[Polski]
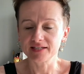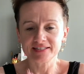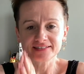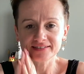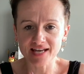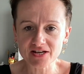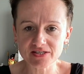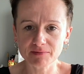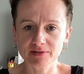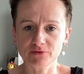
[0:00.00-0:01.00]
I
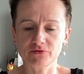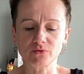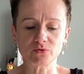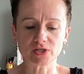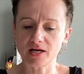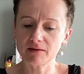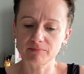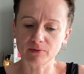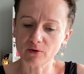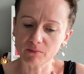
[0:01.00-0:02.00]
strasznie mnie to wkurza,
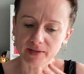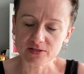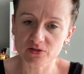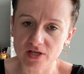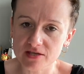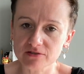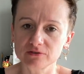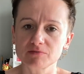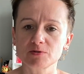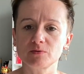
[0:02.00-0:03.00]
bo bardzo często o
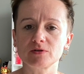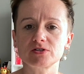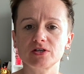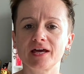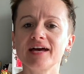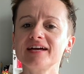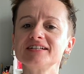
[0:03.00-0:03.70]
tym słyszę